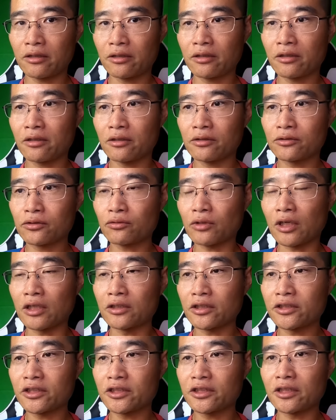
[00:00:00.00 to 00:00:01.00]
えー、ちょっと
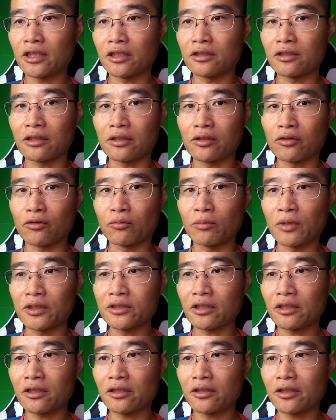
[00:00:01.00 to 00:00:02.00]
話したんだけど、ま
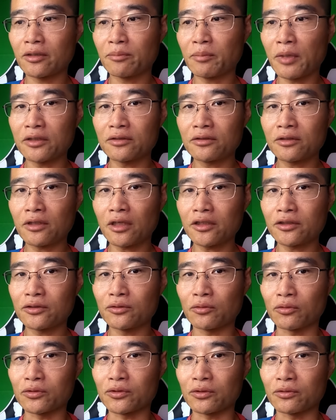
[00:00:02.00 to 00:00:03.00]
さらでぱったり
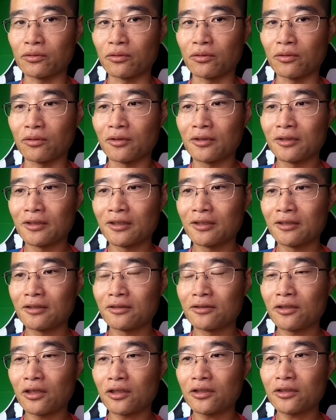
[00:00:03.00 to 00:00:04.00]
とその、
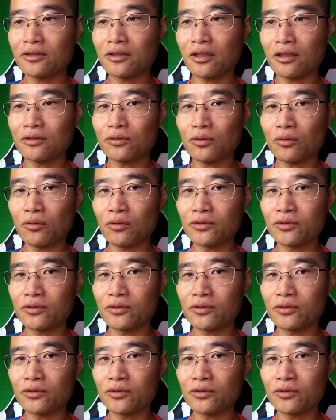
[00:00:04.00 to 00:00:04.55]
成田闘